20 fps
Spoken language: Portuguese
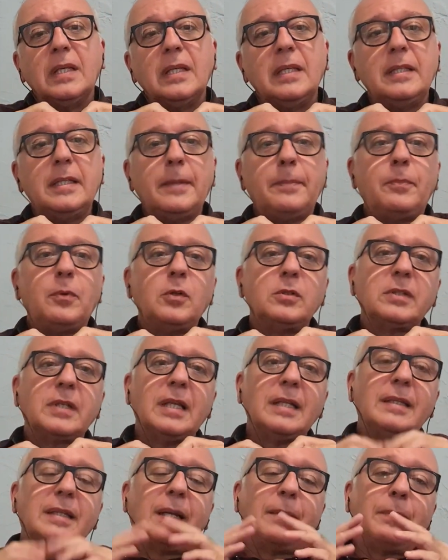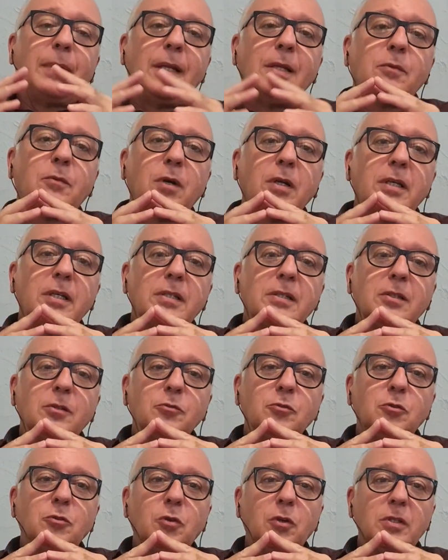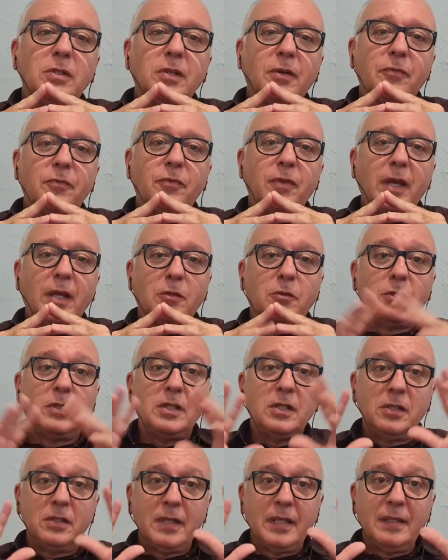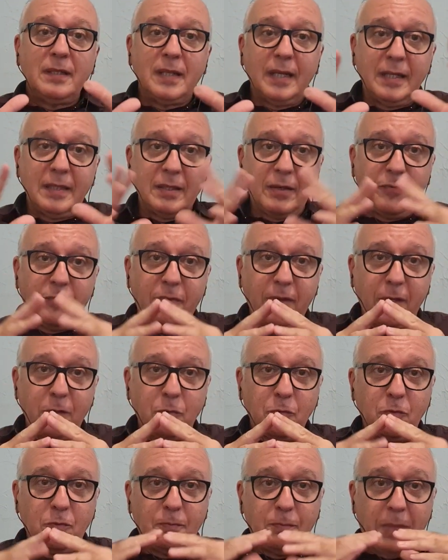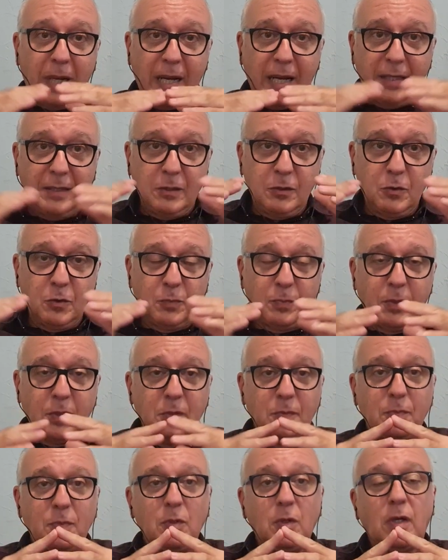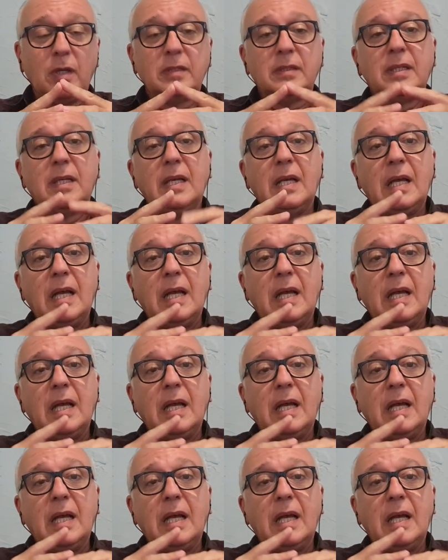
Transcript: E depois que ele trabalha com a questão de dois afetos. Existem três afetos básicos para Spinoza.